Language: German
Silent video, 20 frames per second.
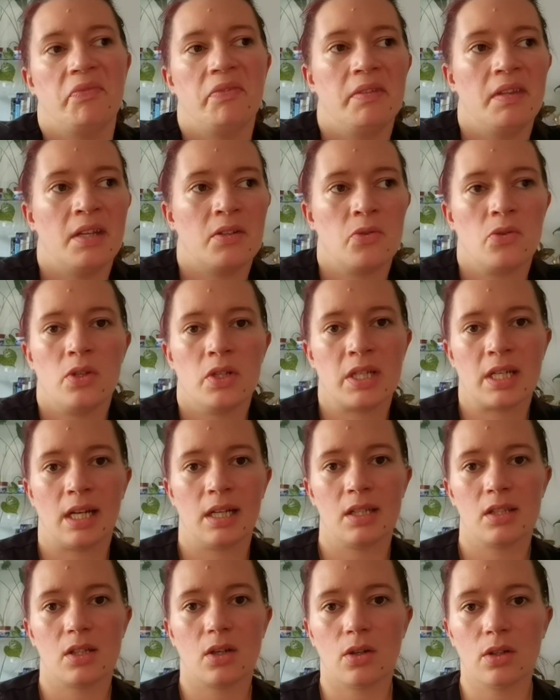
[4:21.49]
Natürlich
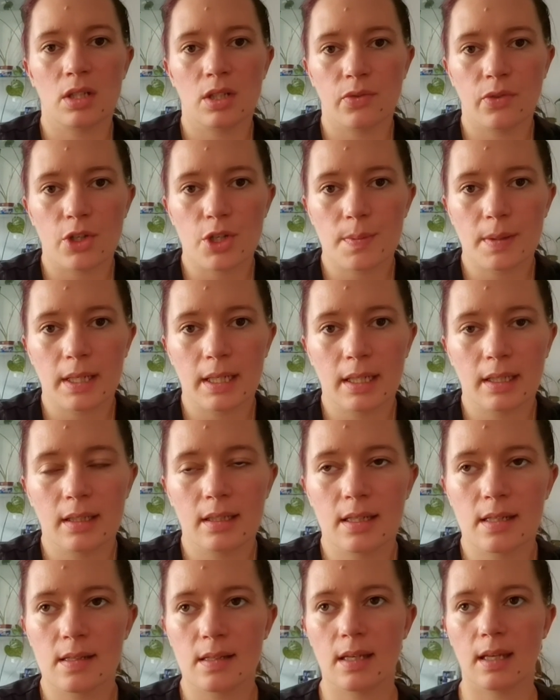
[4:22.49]
kann ich auch nicht versprechen,
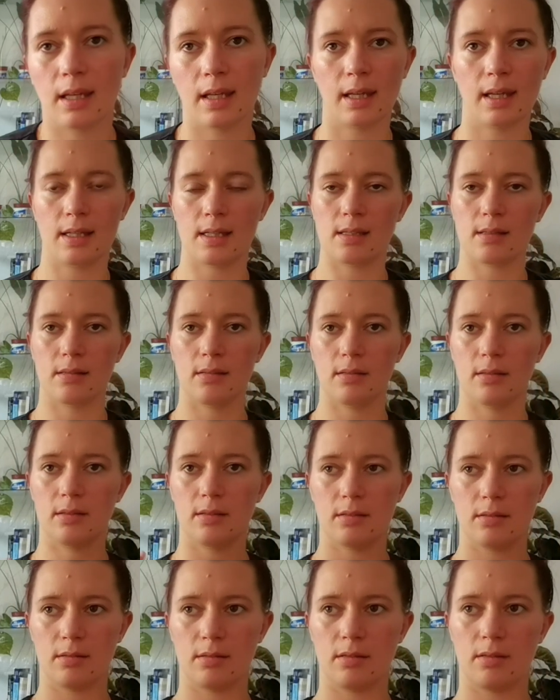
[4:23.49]
dass ich jetzt
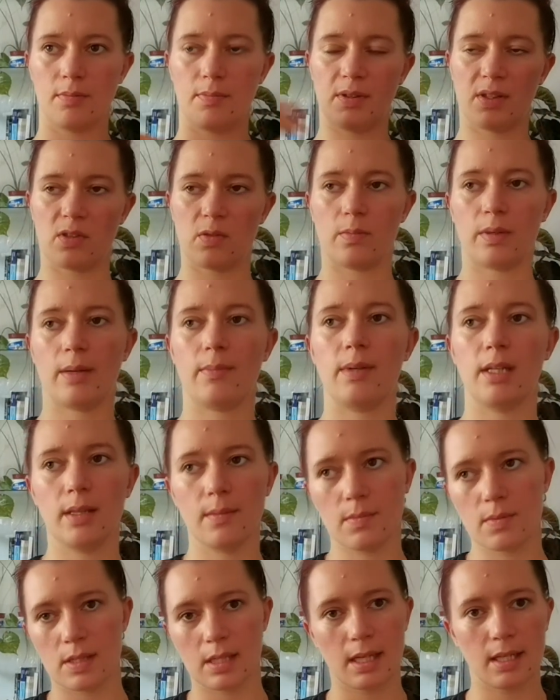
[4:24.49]
äh, bis zu meinem
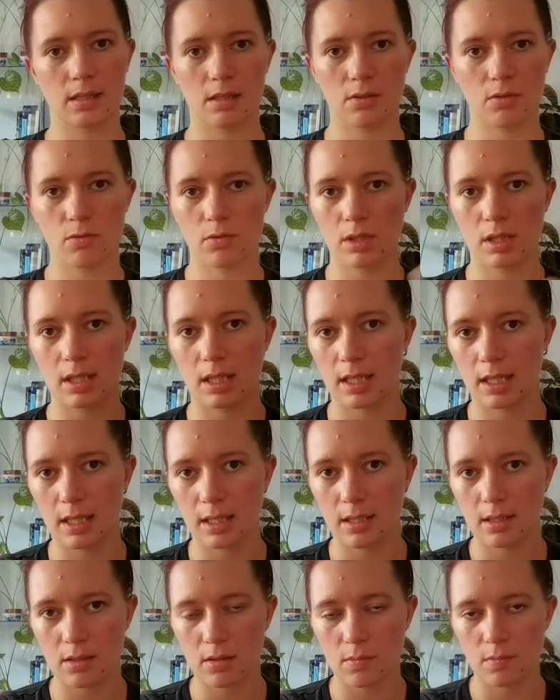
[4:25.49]
Lebensende
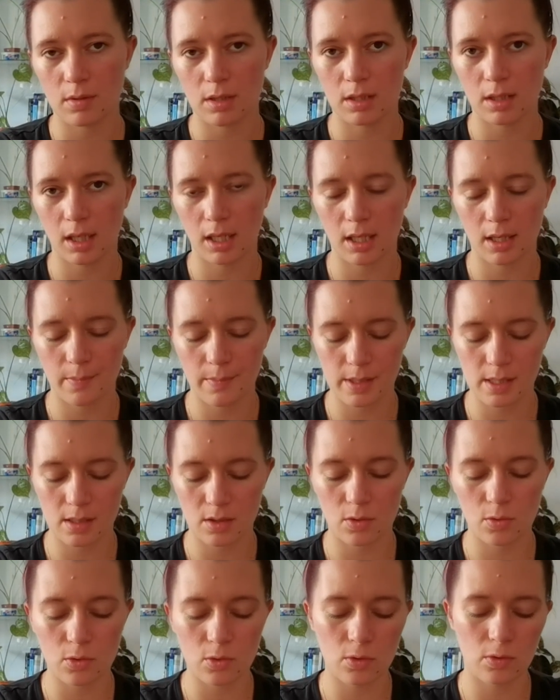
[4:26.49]
durchgehend immer regelmäßig
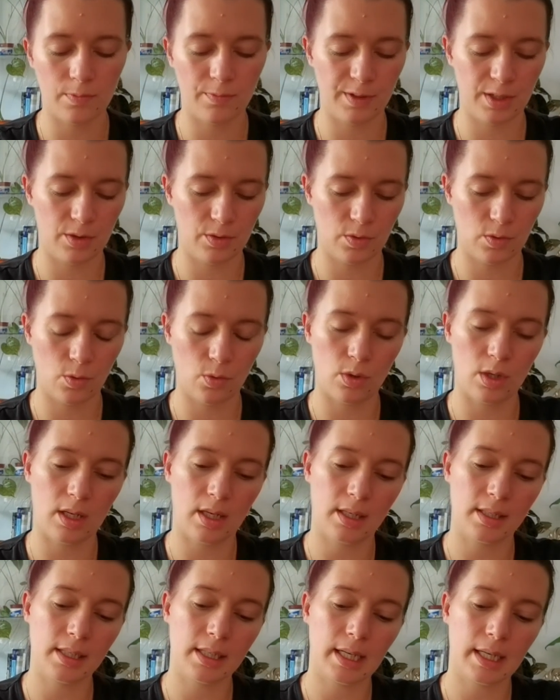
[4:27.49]
YouTube-Videos
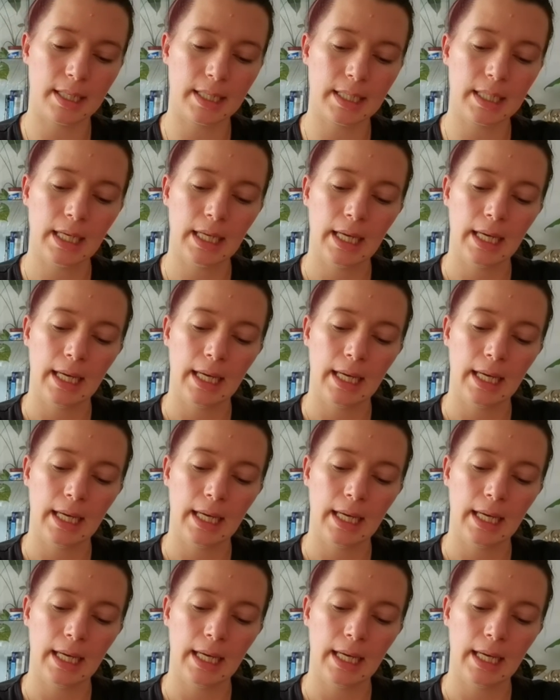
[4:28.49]
hochladen kann.